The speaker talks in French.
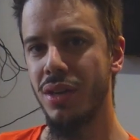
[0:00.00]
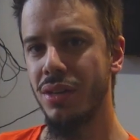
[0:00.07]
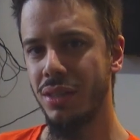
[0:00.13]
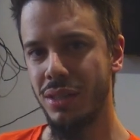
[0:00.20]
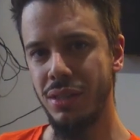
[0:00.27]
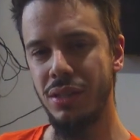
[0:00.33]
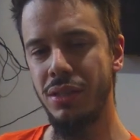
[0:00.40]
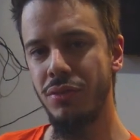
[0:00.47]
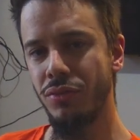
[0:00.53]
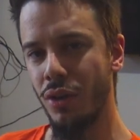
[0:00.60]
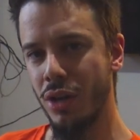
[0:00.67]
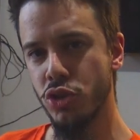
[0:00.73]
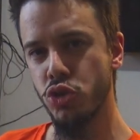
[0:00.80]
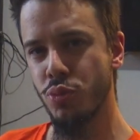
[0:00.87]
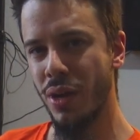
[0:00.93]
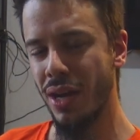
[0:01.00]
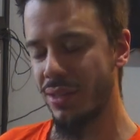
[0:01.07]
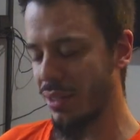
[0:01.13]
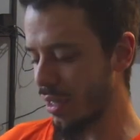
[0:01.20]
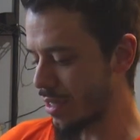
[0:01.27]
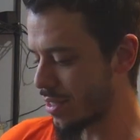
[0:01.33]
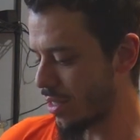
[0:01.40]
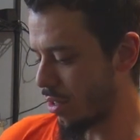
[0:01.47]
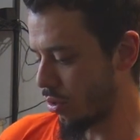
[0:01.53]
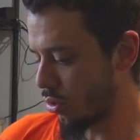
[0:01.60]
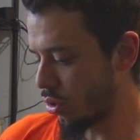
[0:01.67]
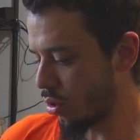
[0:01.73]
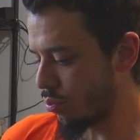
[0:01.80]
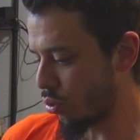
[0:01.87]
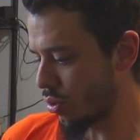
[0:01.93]
qui va être super
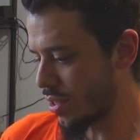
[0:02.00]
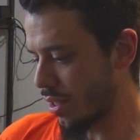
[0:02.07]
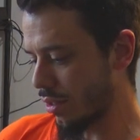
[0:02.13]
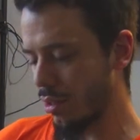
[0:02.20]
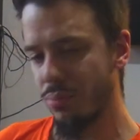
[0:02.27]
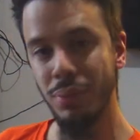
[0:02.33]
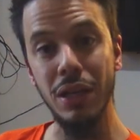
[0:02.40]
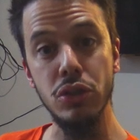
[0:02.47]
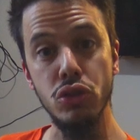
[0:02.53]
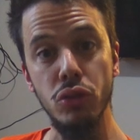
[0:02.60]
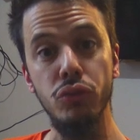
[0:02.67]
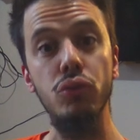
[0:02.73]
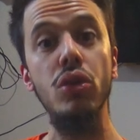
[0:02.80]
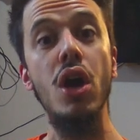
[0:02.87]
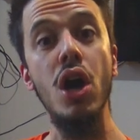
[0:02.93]
intéressante pour certaines prises de vue.